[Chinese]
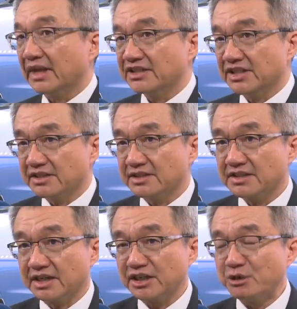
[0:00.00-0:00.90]
那其实这
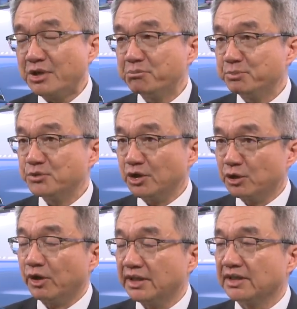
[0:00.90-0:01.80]
个里面最
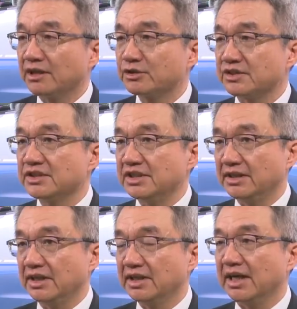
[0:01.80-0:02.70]
快能够实现
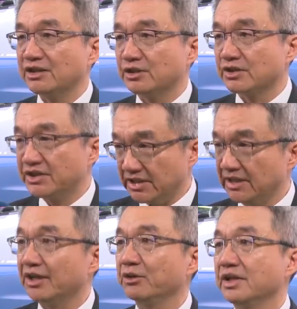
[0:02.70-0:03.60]
的，应该就是新
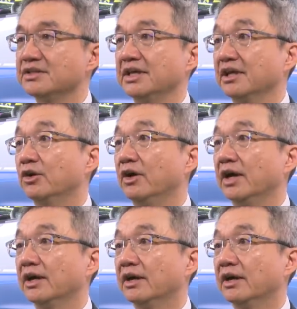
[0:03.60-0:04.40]
能源这一块。